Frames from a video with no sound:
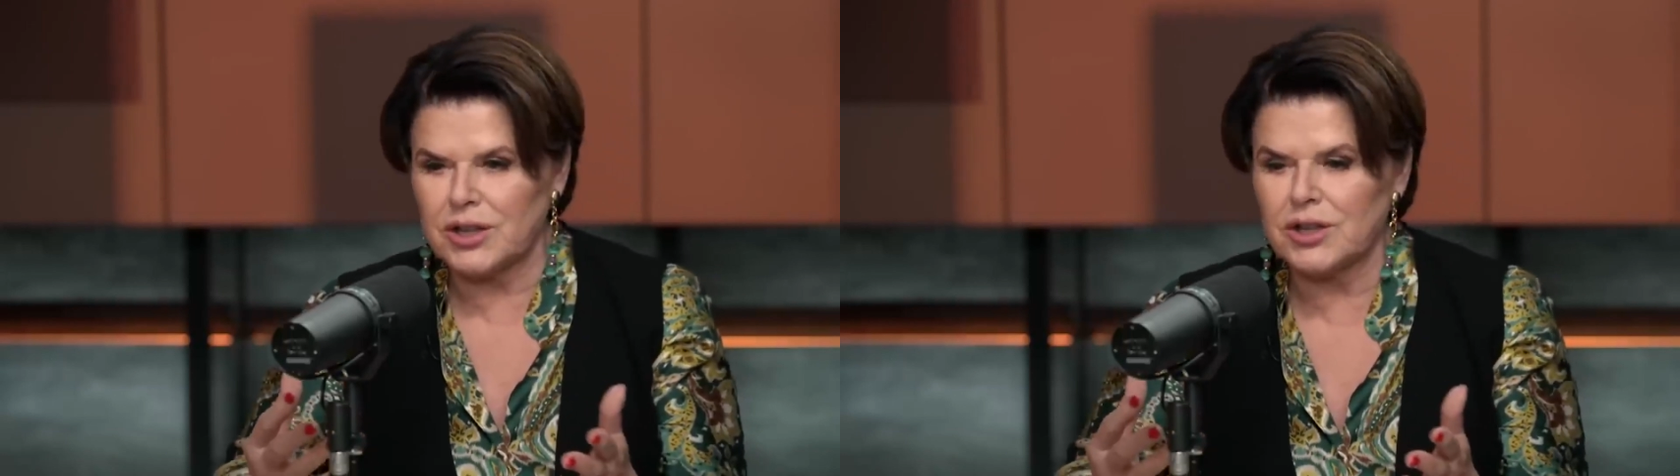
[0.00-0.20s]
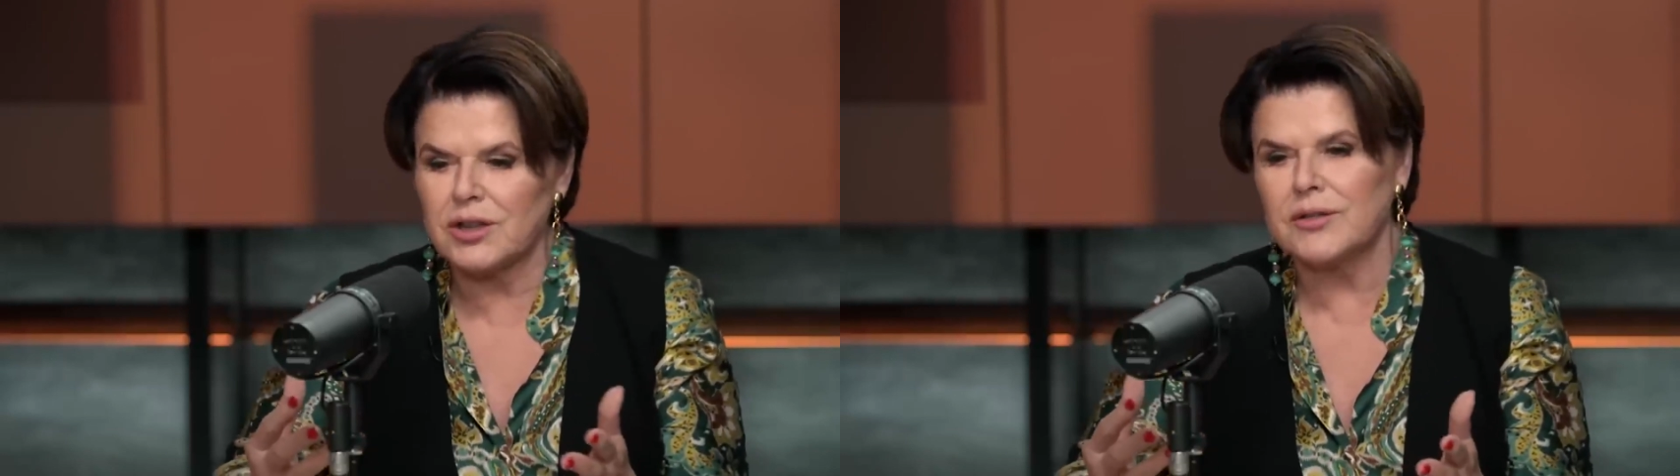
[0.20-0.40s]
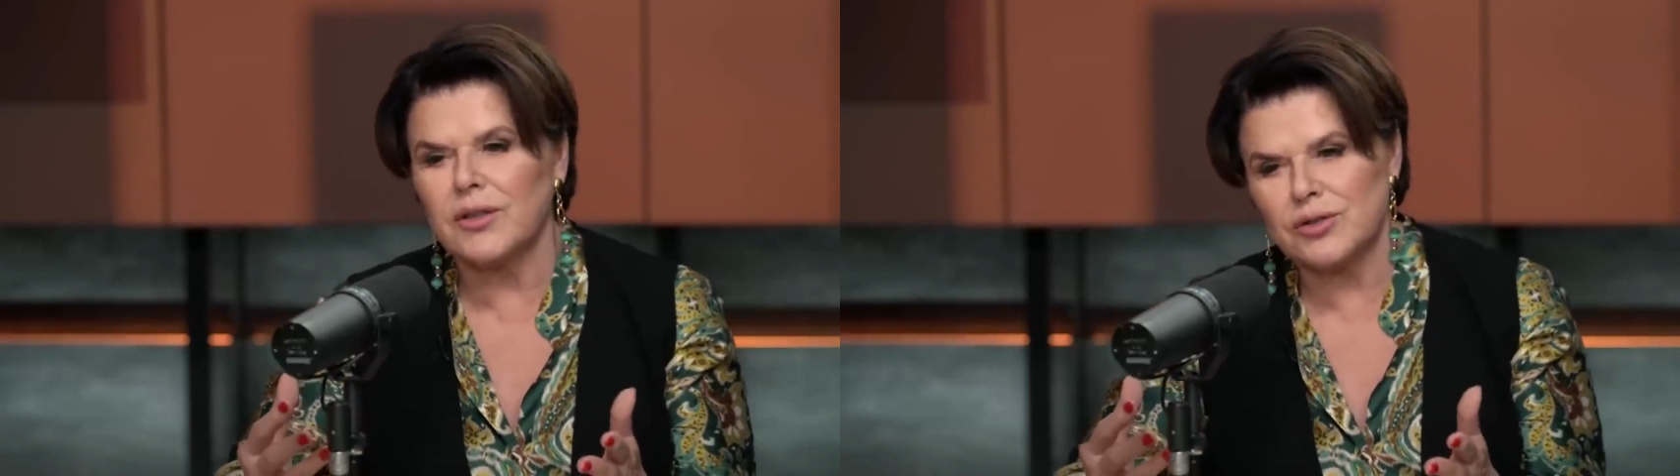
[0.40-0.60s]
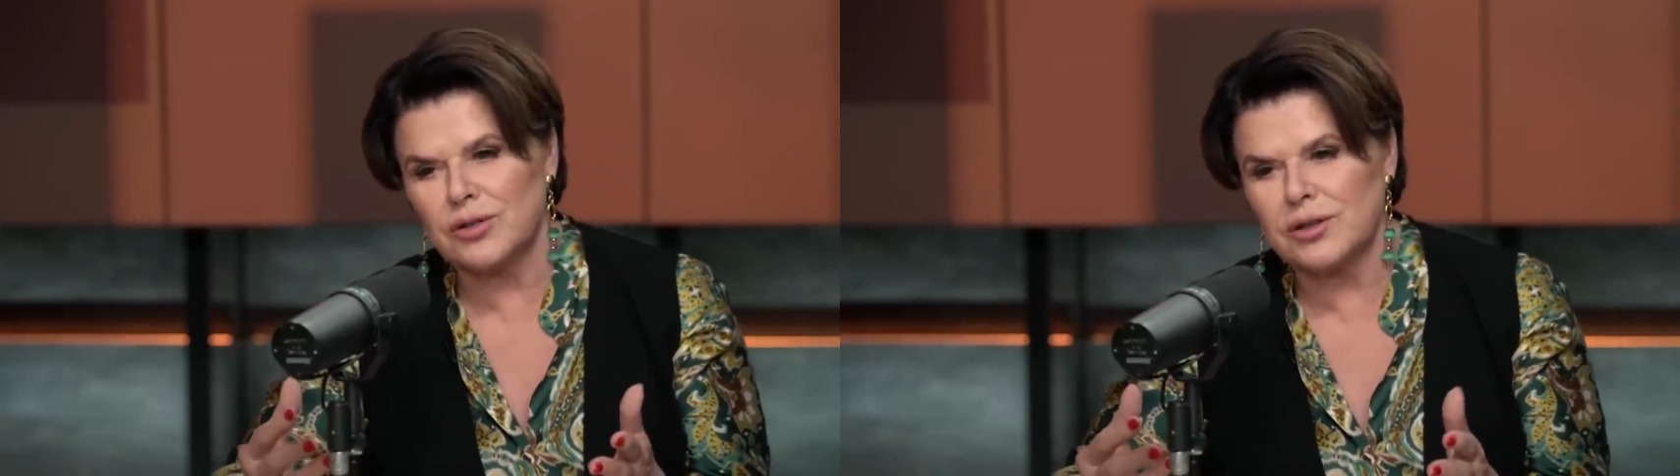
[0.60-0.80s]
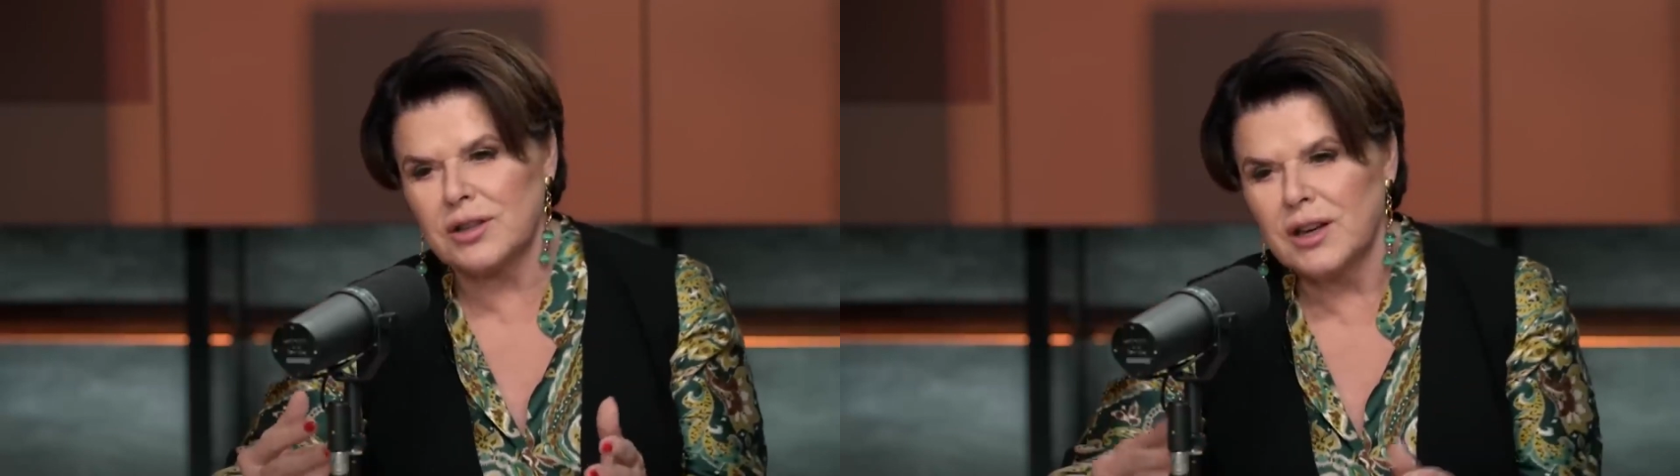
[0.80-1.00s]

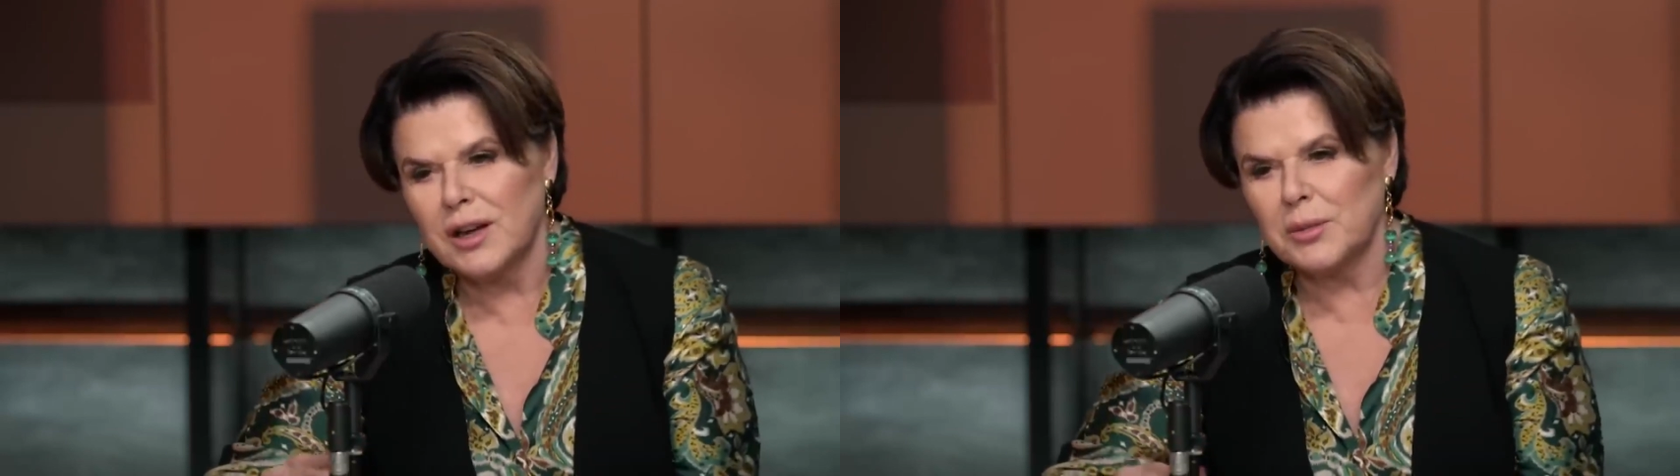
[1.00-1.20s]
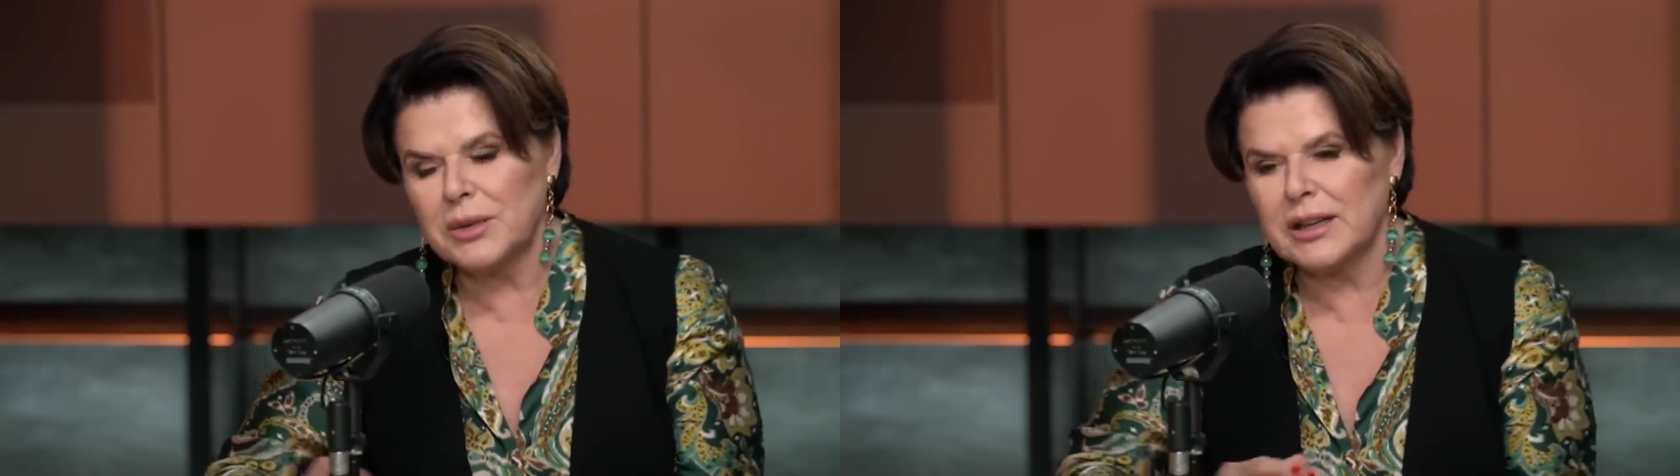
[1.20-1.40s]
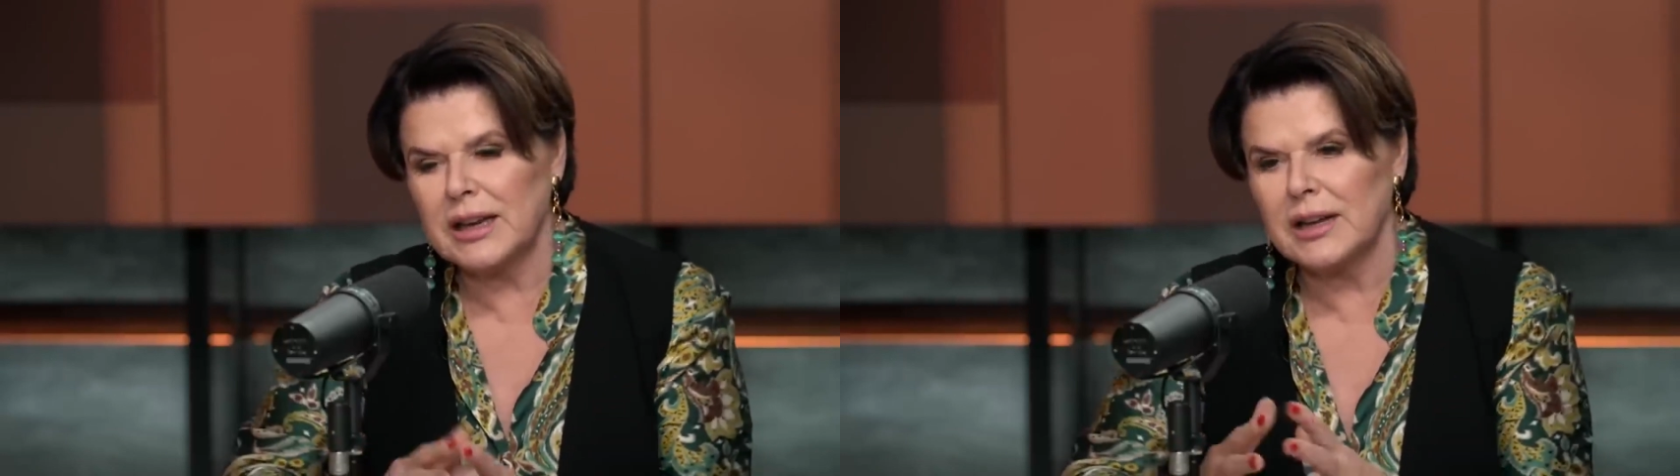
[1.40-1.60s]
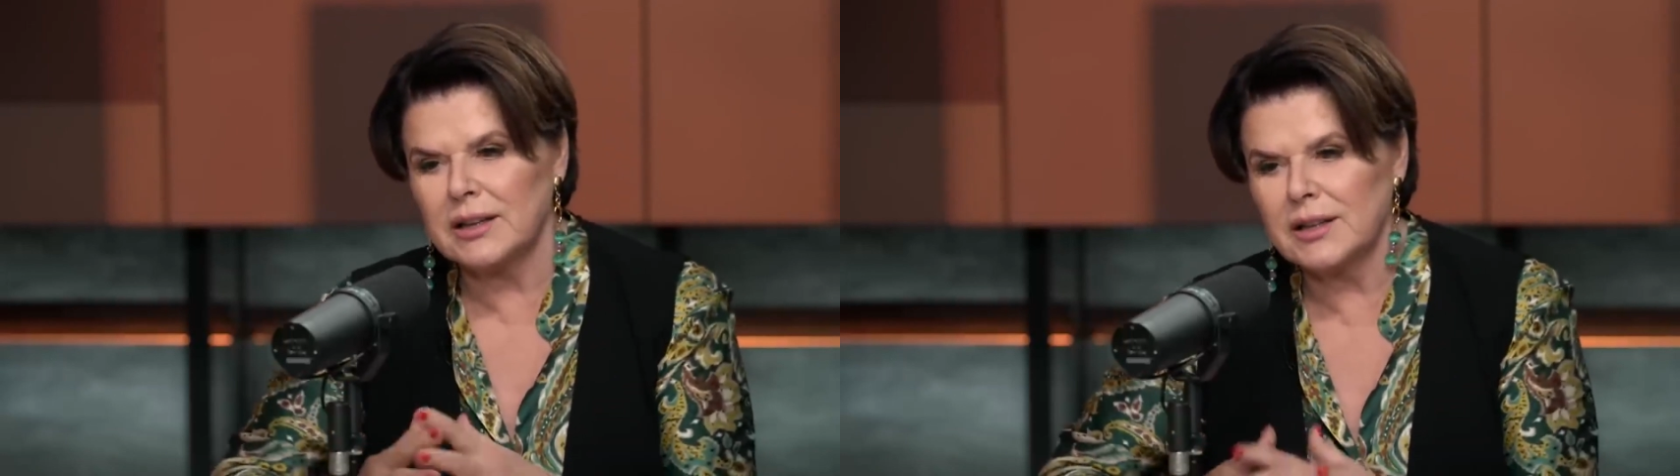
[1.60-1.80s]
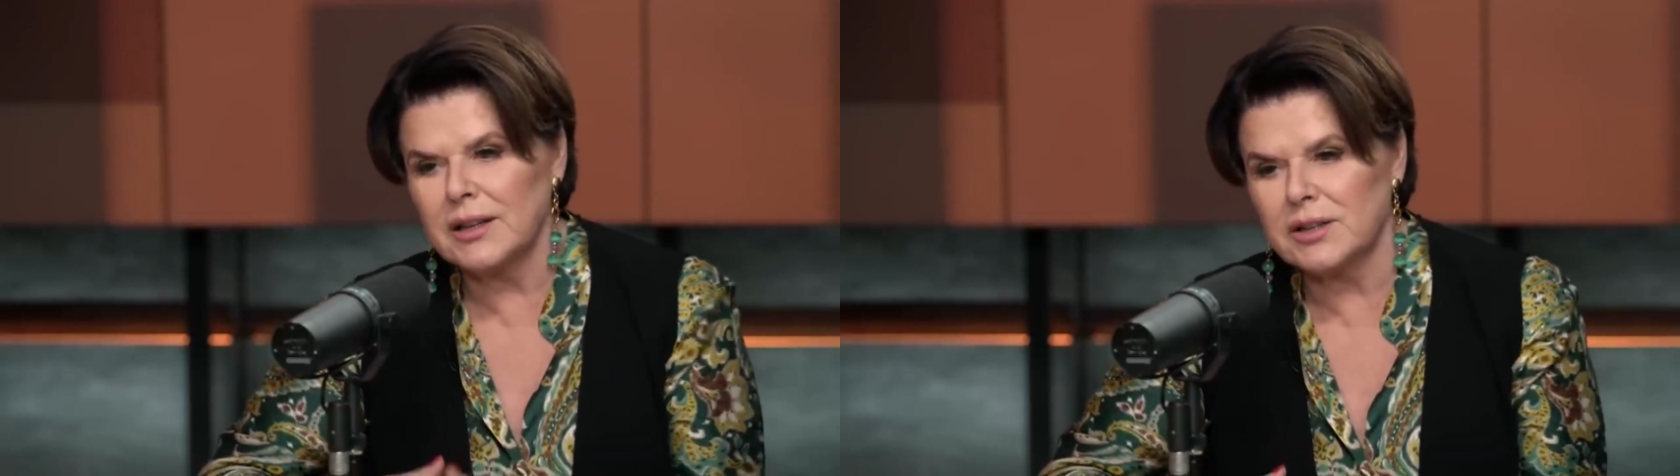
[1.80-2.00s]
szczęśliwości
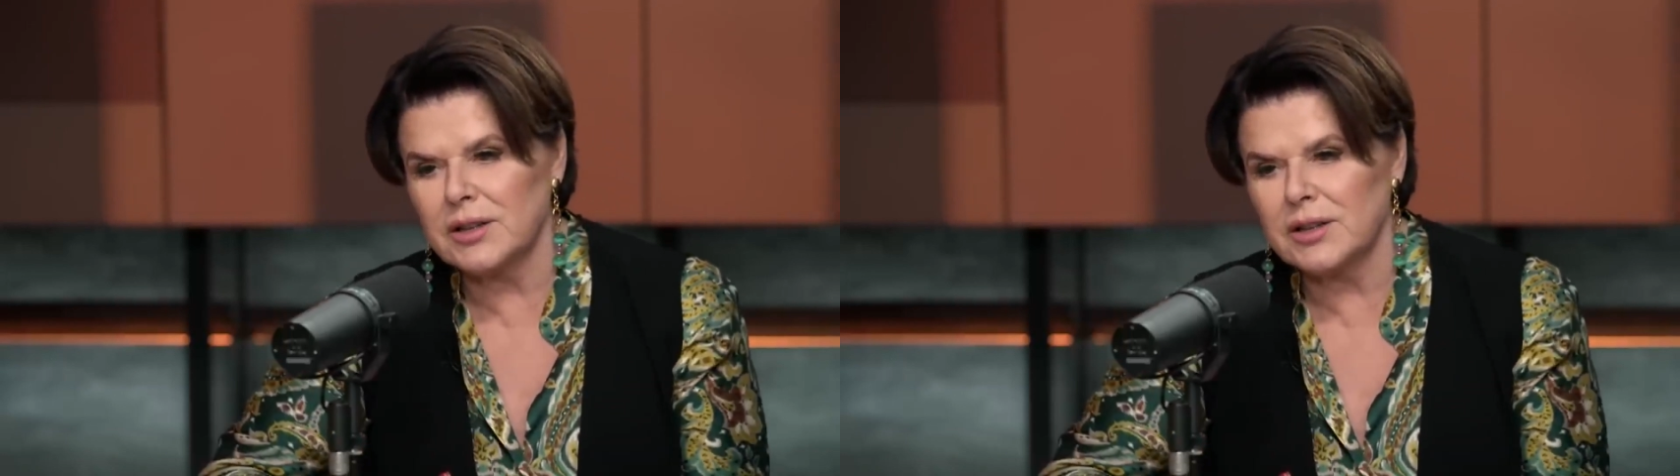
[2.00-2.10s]
medialnej.